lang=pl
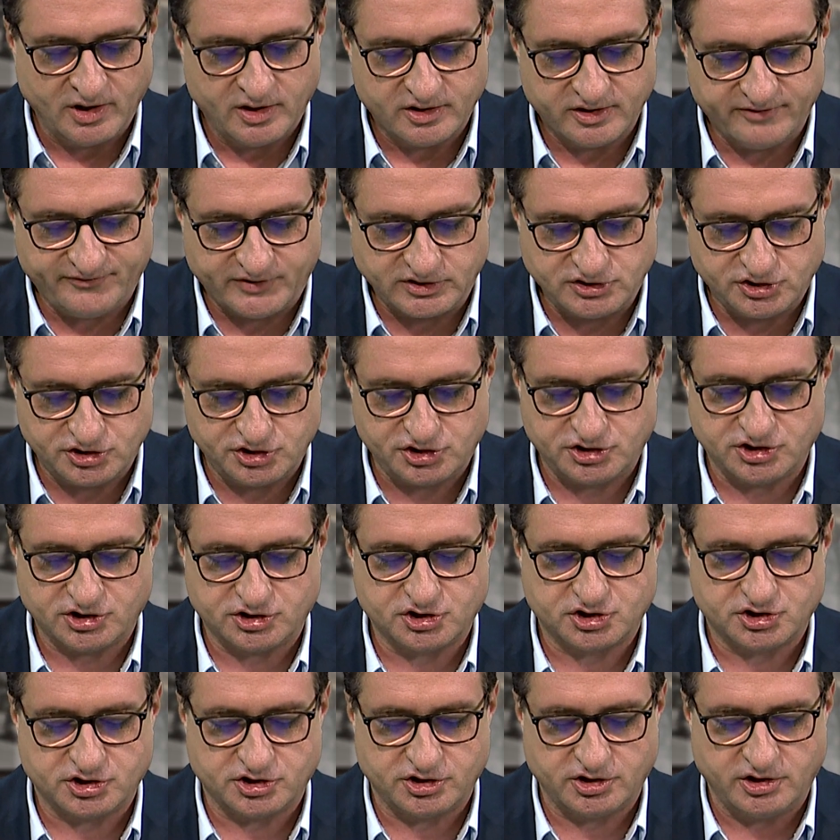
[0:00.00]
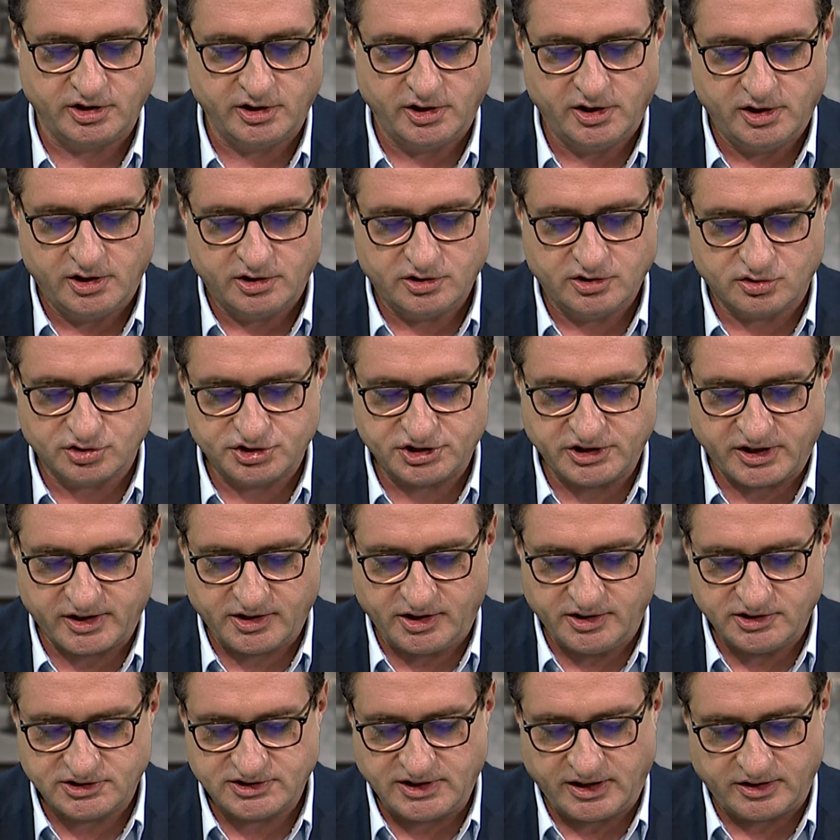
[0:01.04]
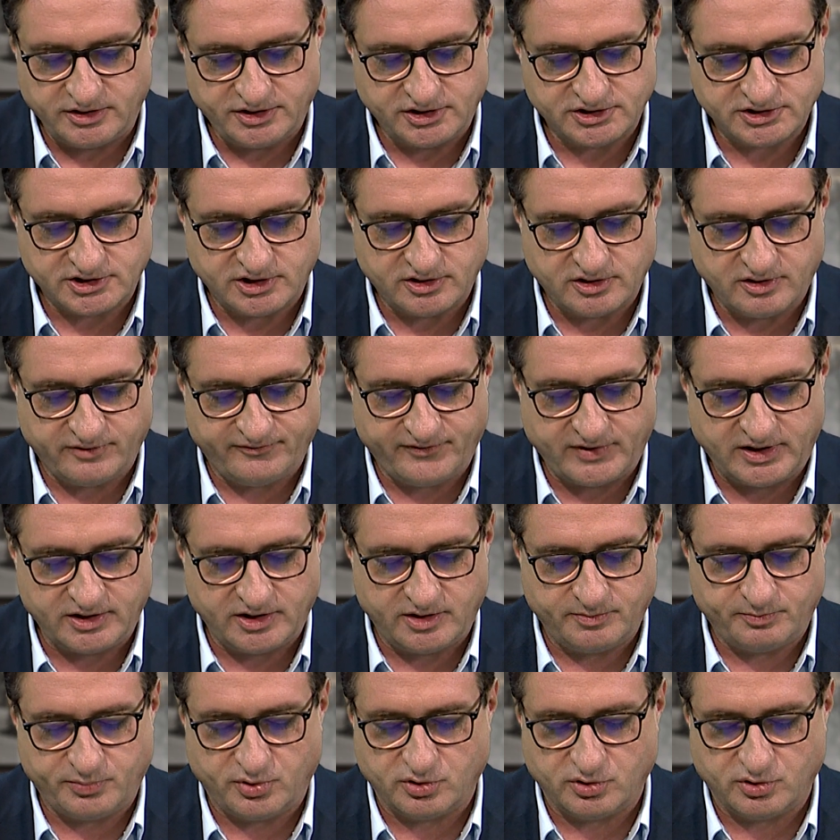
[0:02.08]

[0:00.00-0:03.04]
23 kosiarki zdalnie sterowane,